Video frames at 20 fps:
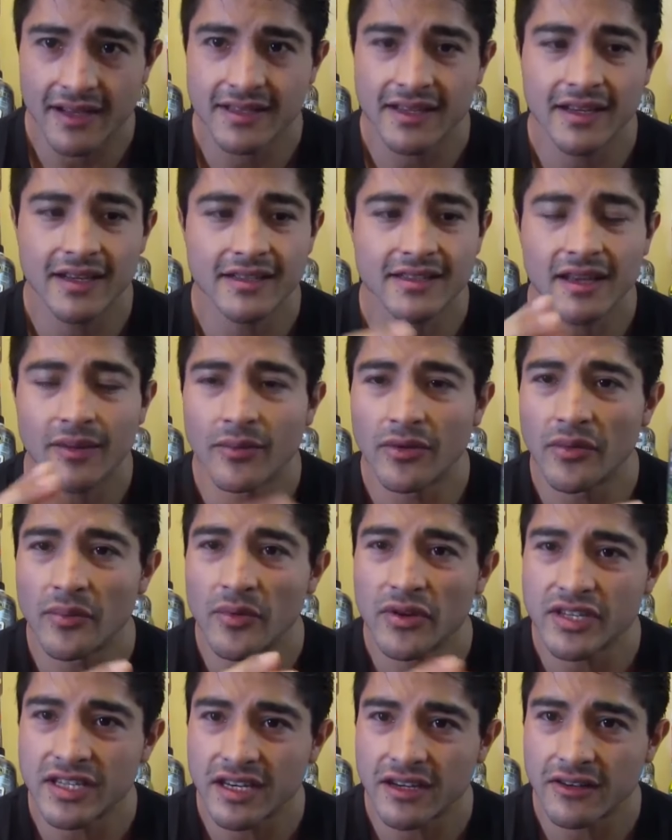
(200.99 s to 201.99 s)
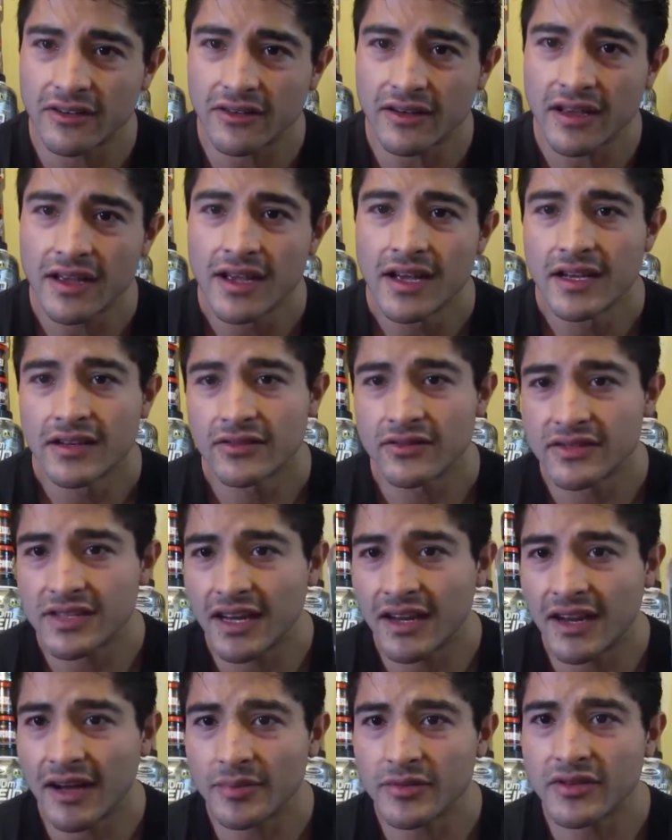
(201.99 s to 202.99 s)
Así que está muy muy chingón, son
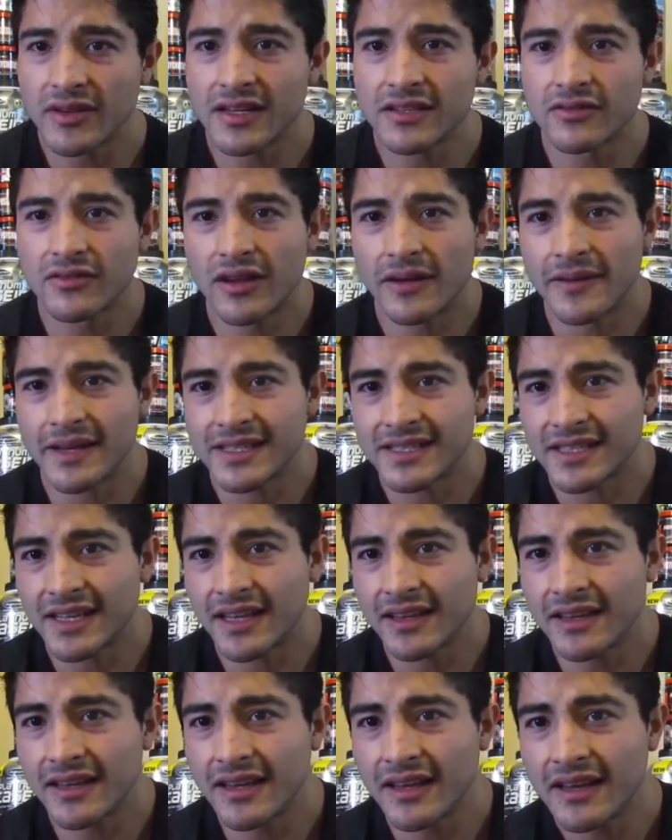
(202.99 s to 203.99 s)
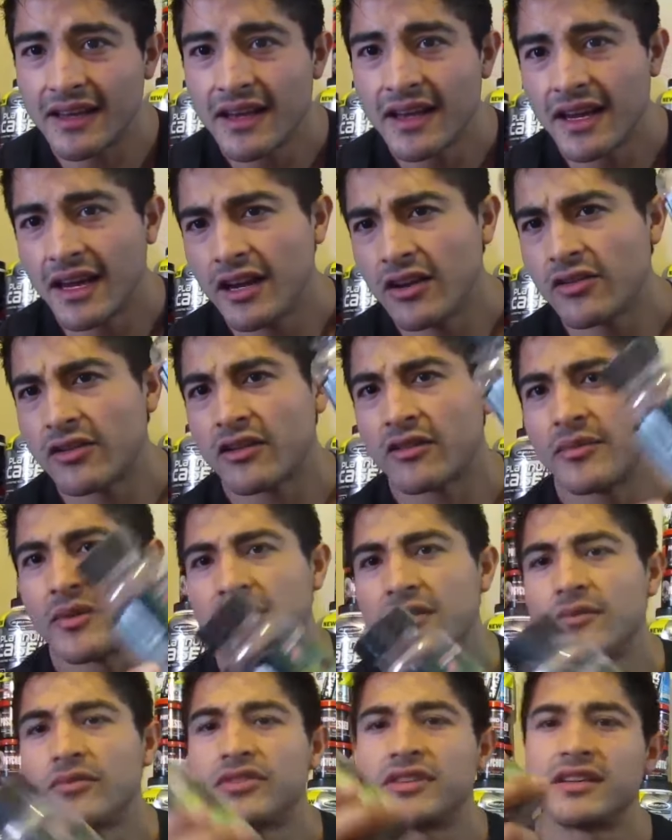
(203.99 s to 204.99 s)
100 cápsulas, dura bastante y lo
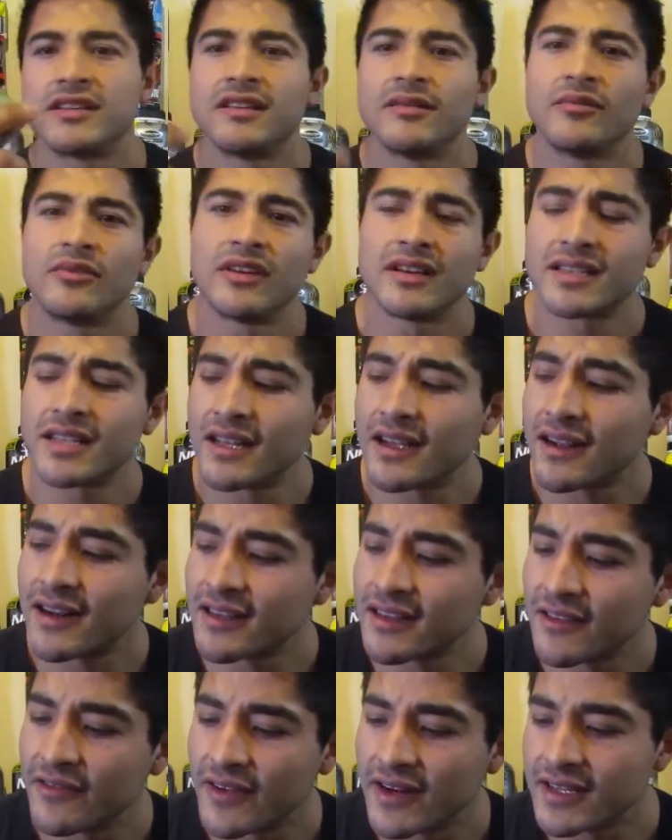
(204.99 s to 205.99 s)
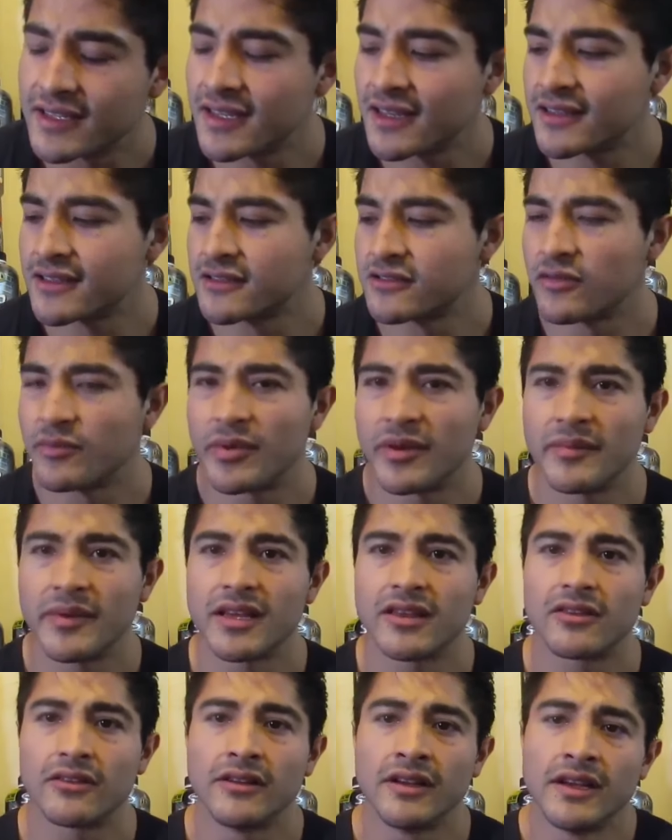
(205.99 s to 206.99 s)
recomiendo muchísimo. Esa es la gran diferencia de este
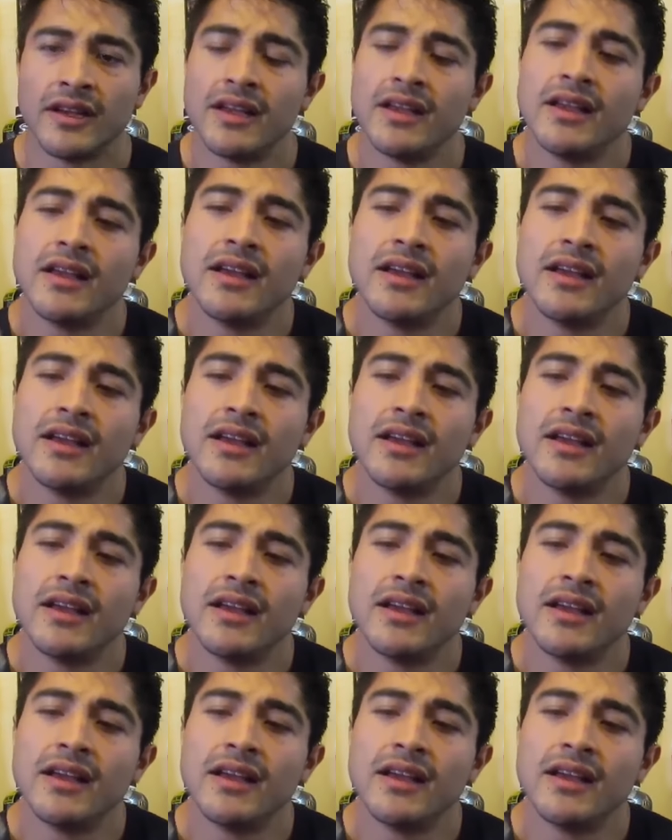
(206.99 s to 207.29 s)
suplemento.